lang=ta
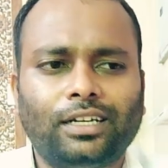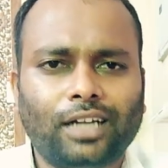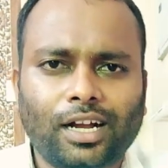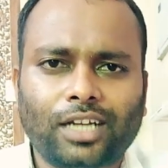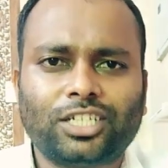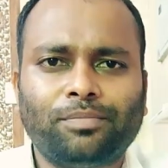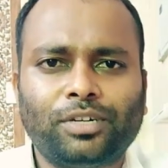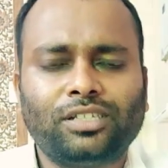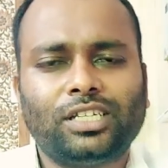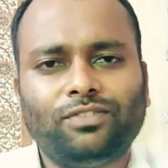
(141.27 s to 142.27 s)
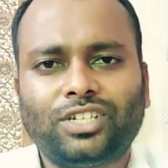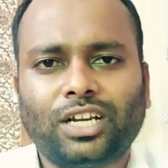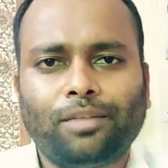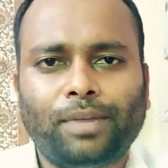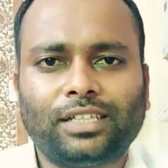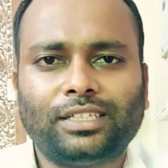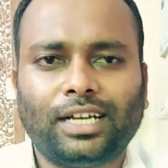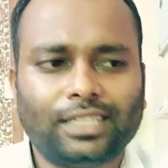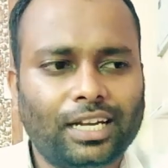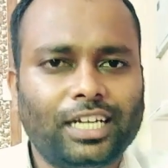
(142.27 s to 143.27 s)
நான் கஷ்டப்பட்டு சில விஷயங்களை பார்த்துட்டு
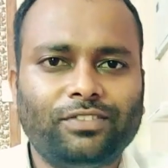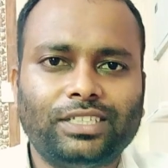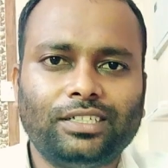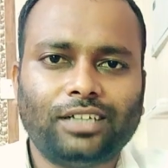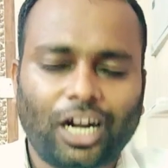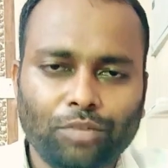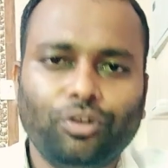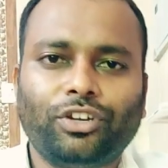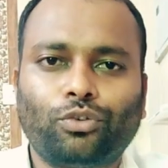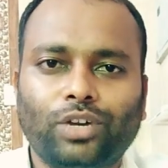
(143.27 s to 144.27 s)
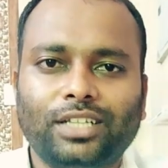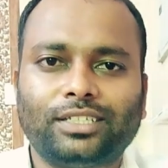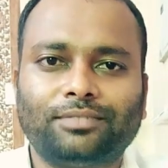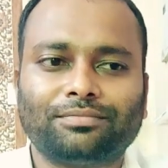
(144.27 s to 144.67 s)
அதெல்லாம் நீ வந்து அனுபவிக்க கூடாது